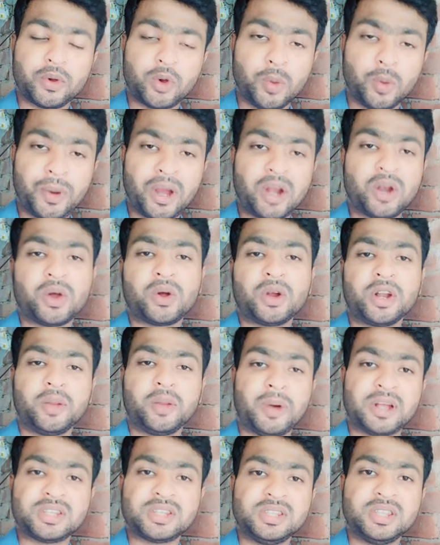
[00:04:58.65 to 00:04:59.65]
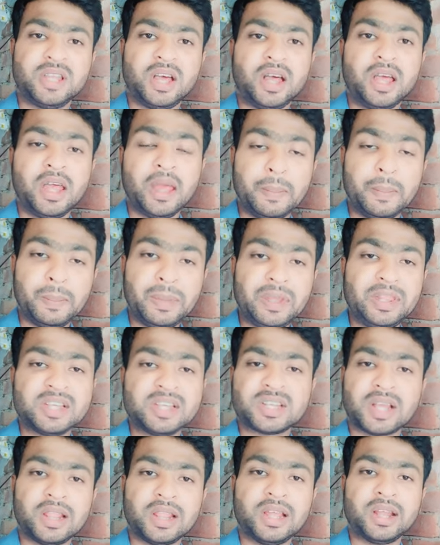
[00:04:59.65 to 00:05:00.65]
গোপালনগরের বাসিন্দা
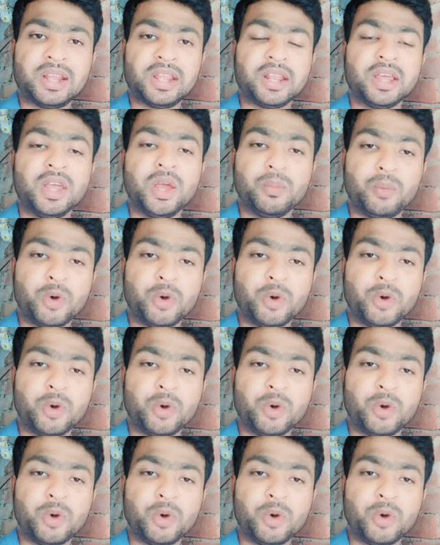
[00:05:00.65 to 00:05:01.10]
বিদেশ হালদারের